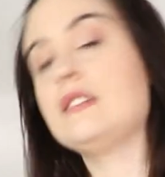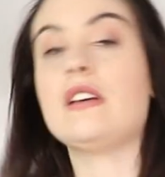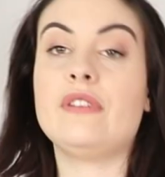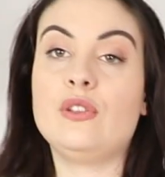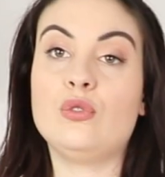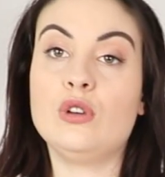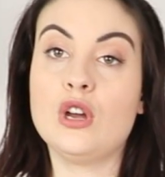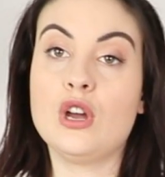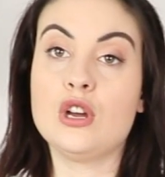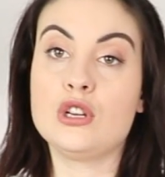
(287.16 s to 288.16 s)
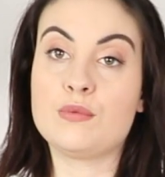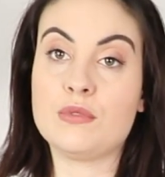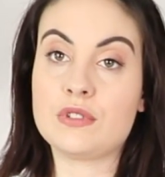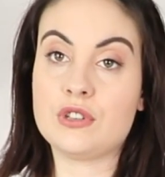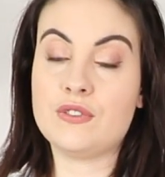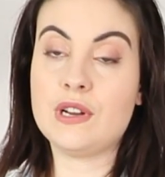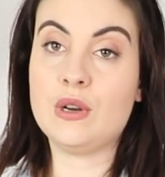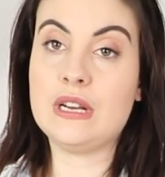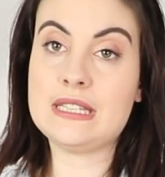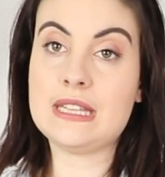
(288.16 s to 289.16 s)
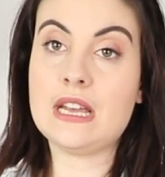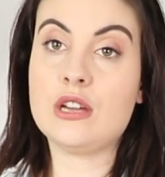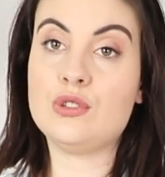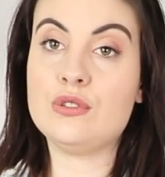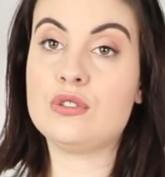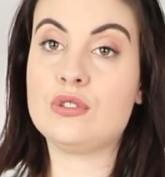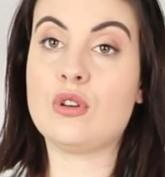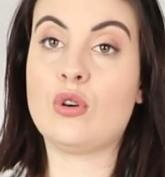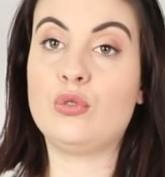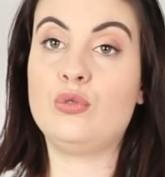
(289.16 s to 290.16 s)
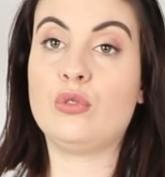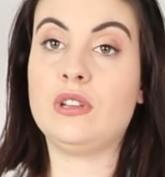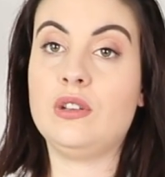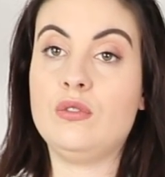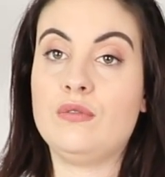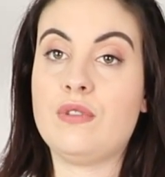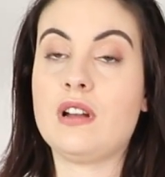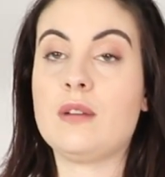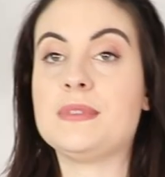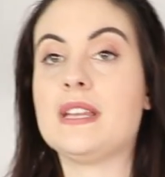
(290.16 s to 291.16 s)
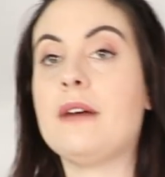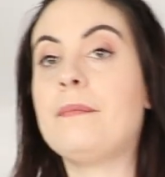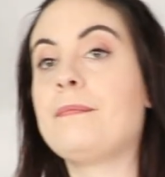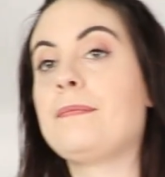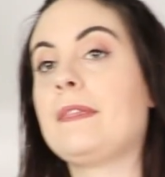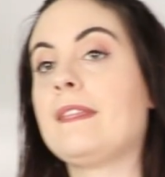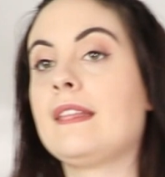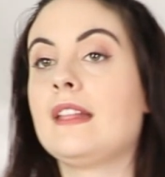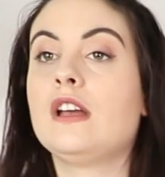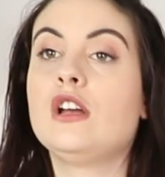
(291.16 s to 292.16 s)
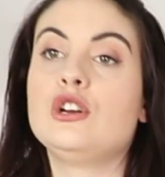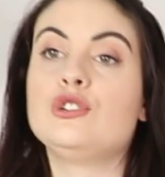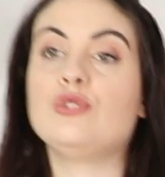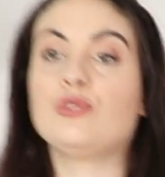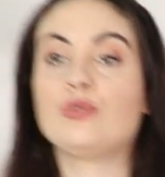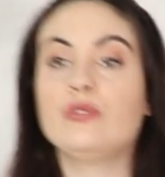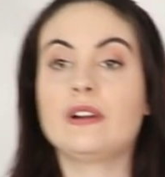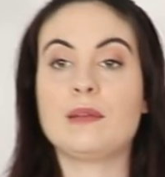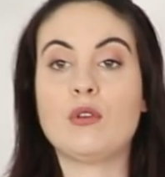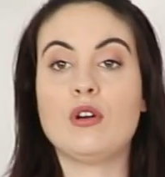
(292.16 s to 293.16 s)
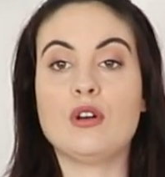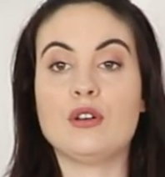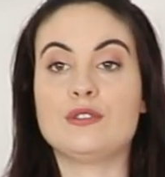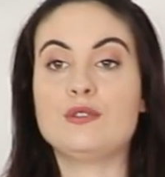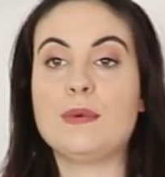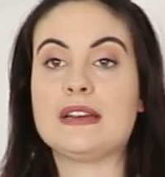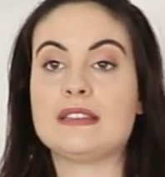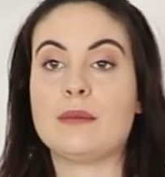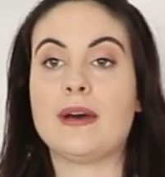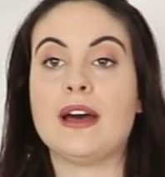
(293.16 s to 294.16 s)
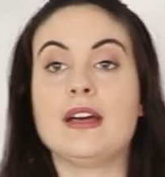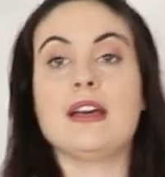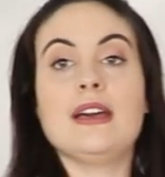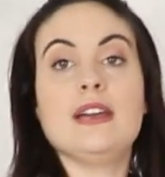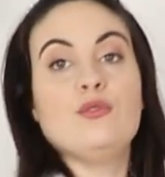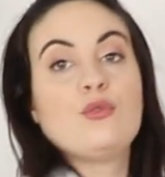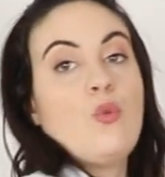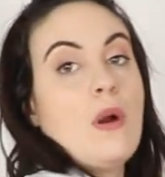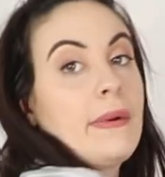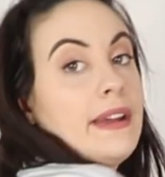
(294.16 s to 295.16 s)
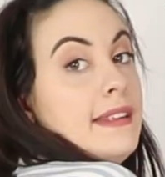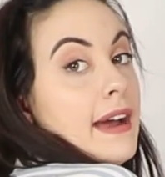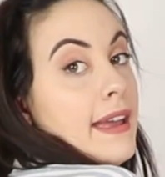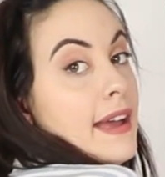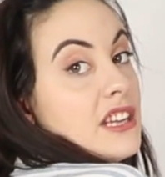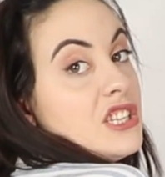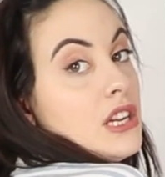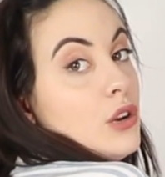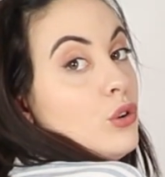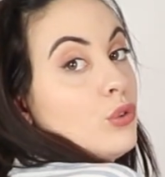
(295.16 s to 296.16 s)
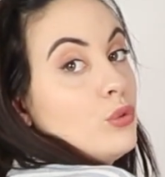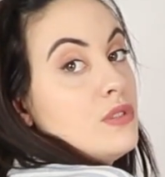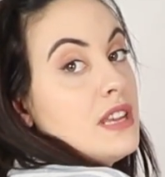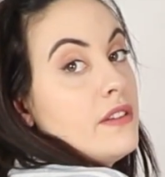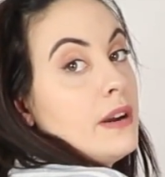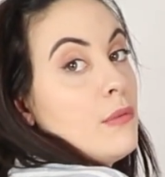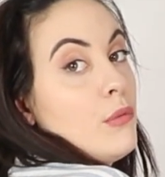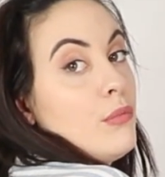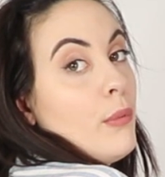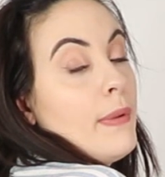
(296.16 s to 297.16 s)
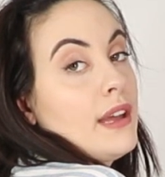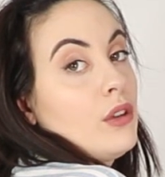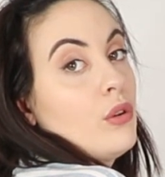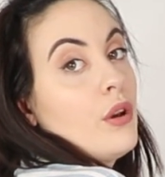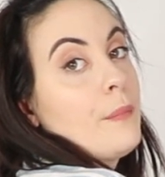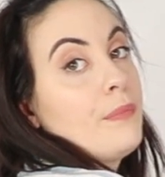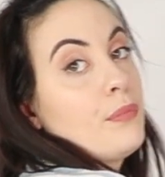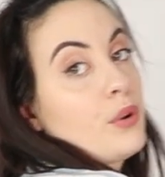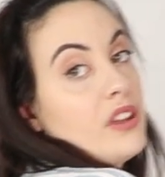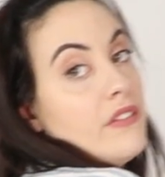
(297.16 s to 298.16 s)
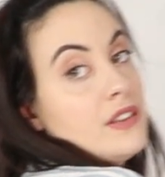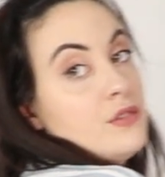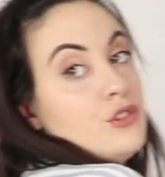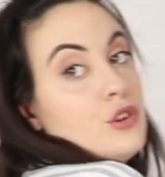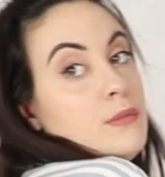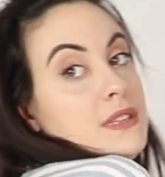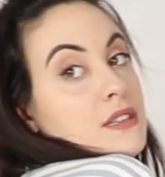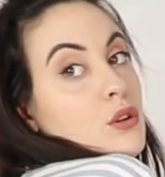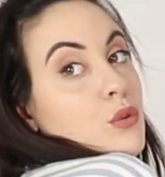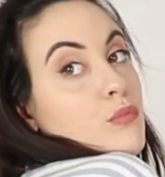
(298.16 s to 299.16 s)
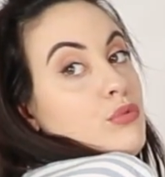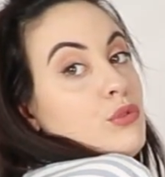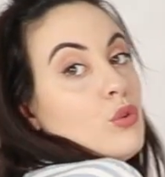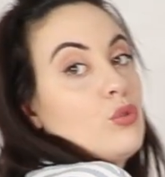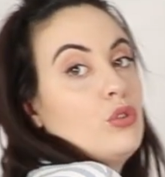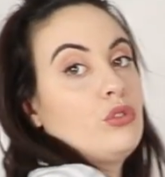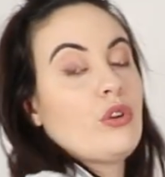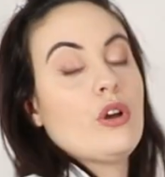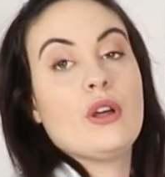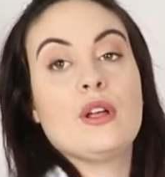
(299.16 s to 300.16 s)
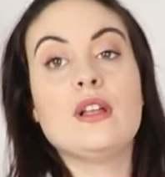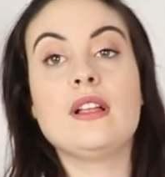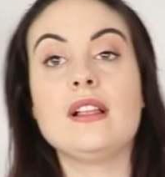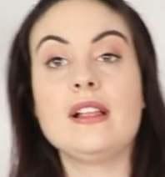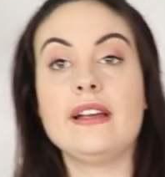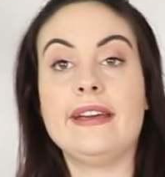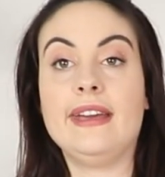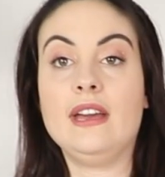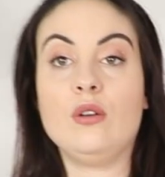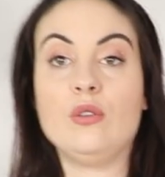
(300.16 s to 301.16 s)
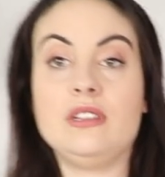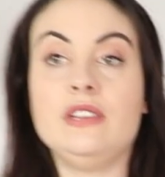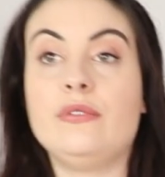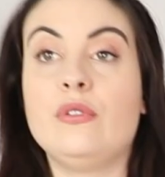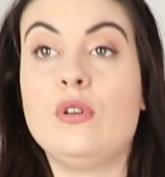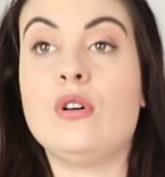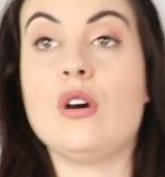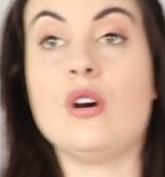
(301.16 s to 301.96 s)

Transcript: ça fait deux. Je pense que je vais le laisser juste retourner une fois comme ça. Je le trouve vraiment super sympa et du coup après derrière j'ai retroussé vraiment pour pas que, pour que ça fasse une chemise plutôt courte. Et au niveau